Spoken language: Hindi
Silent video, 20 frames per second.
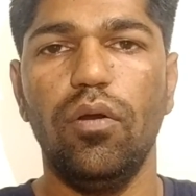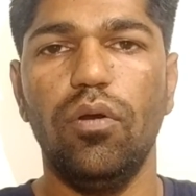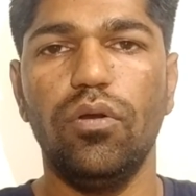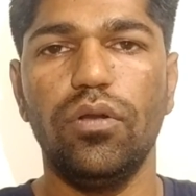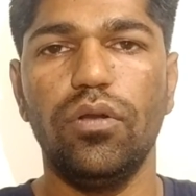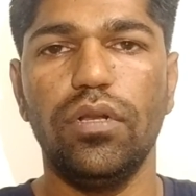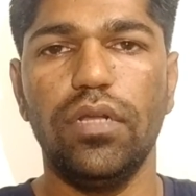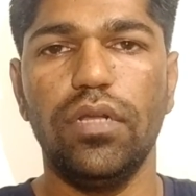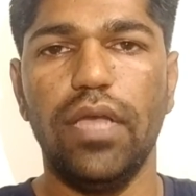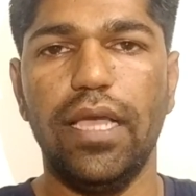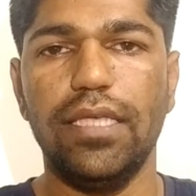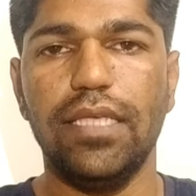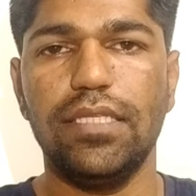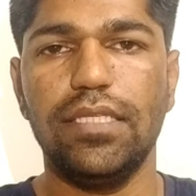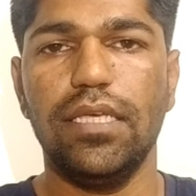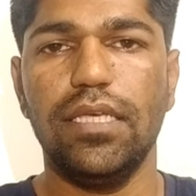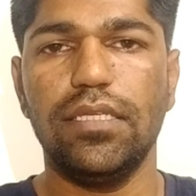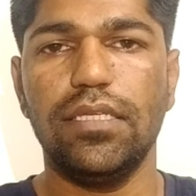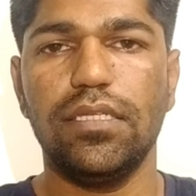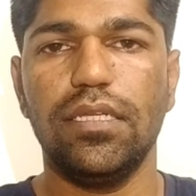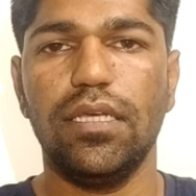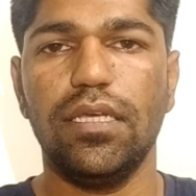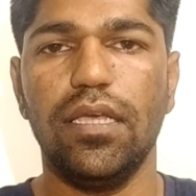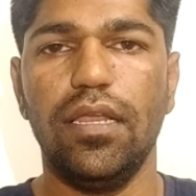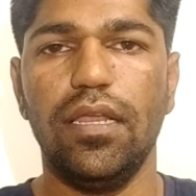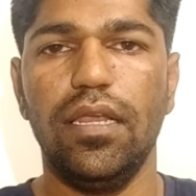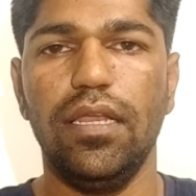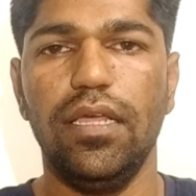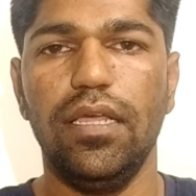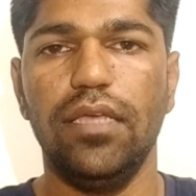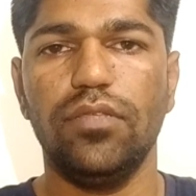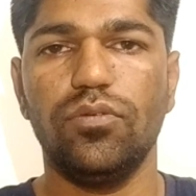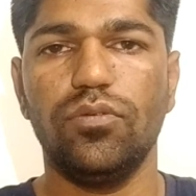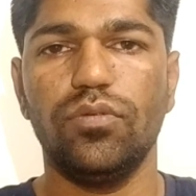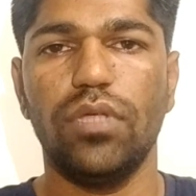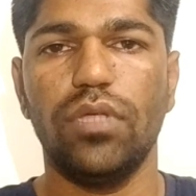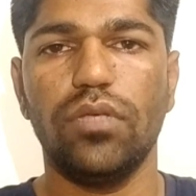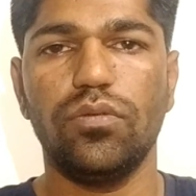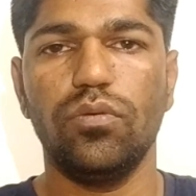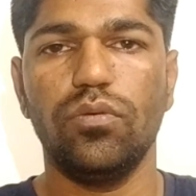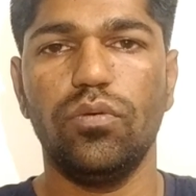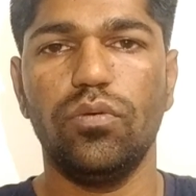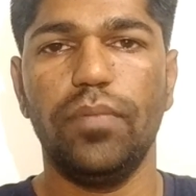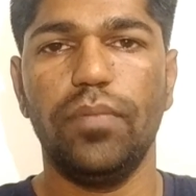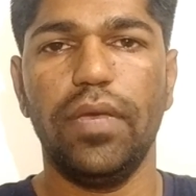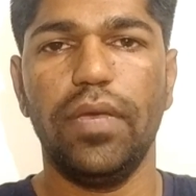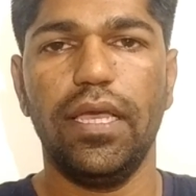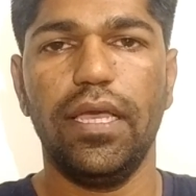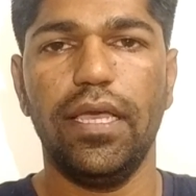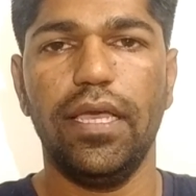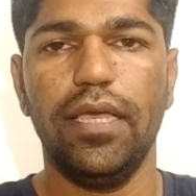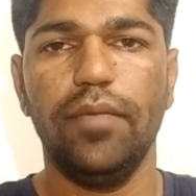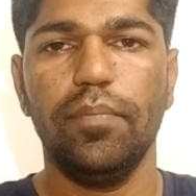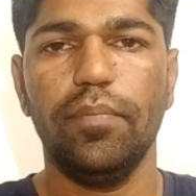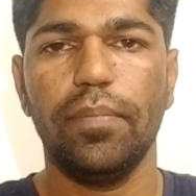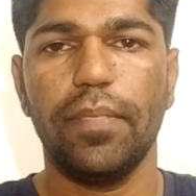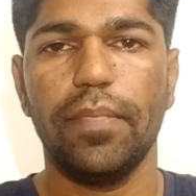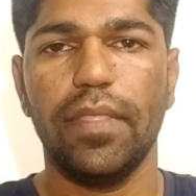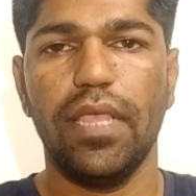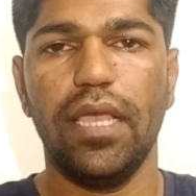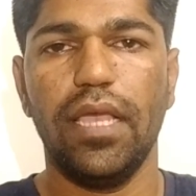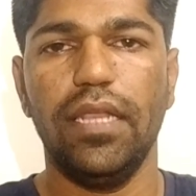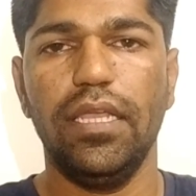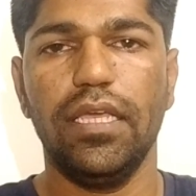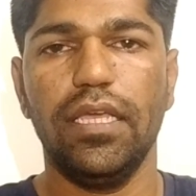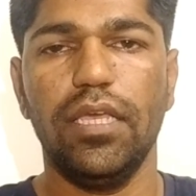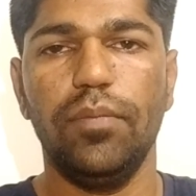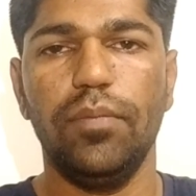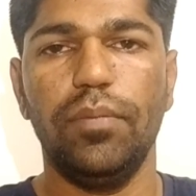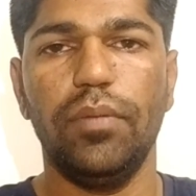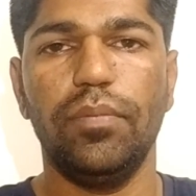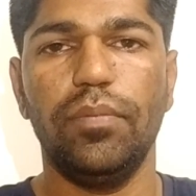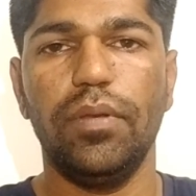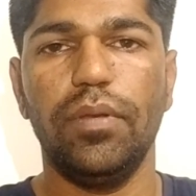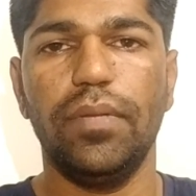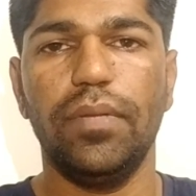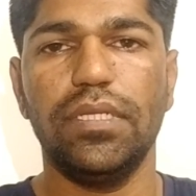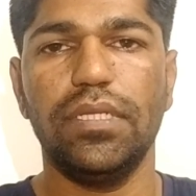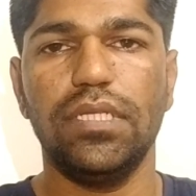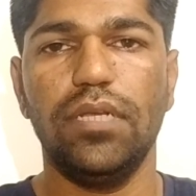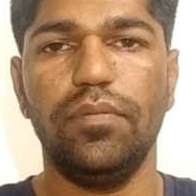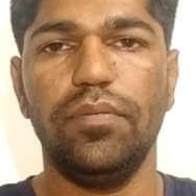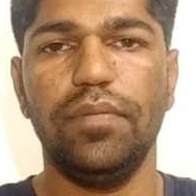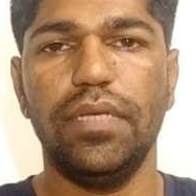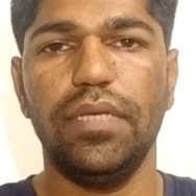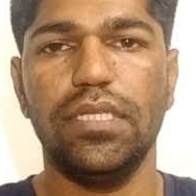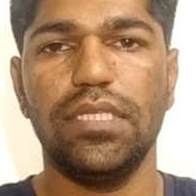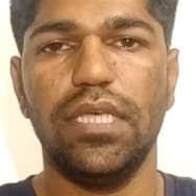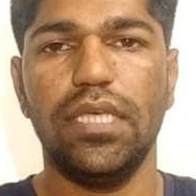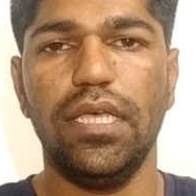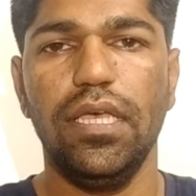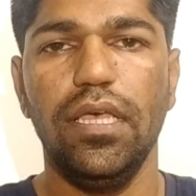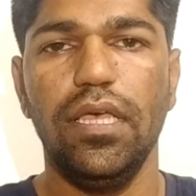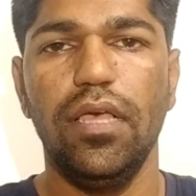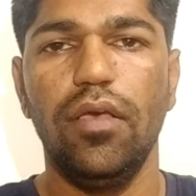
और एस सी के लिए चौदह सौ रुपये है यानी कि फिफ्टी परसेंट फीस है